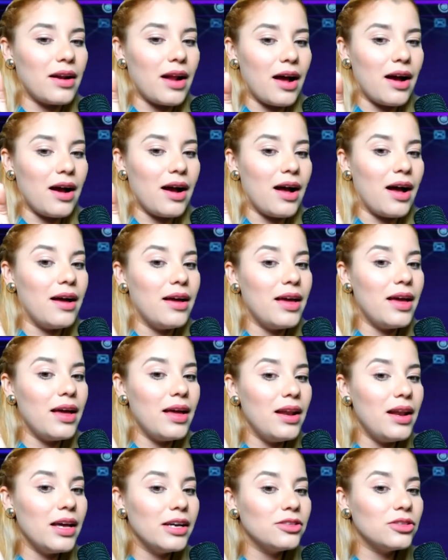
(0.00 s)
raja
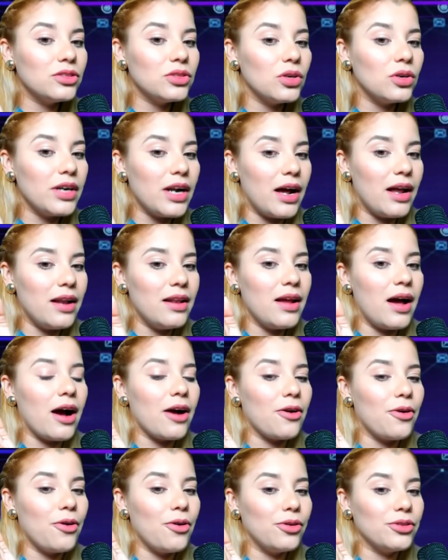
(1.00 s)
electoral
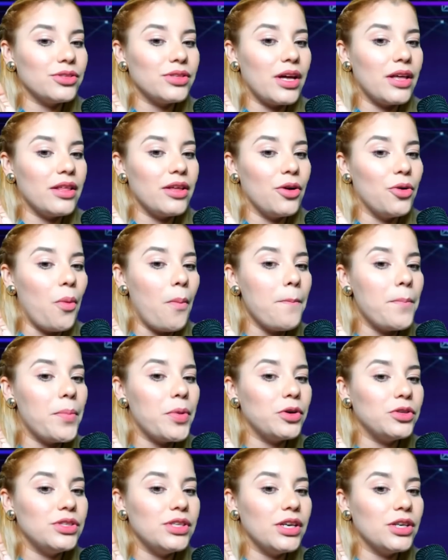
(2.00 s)
a costa de un
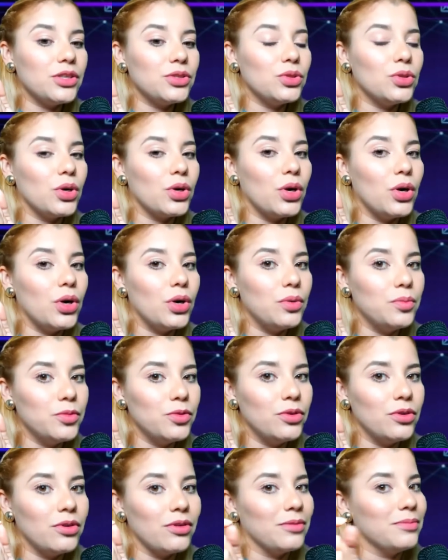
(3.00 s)
proyecto
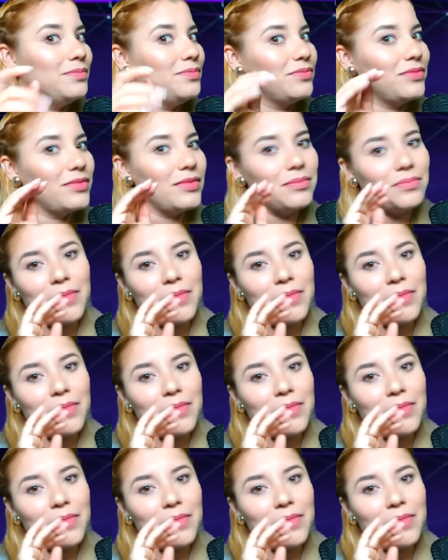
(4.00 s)
común.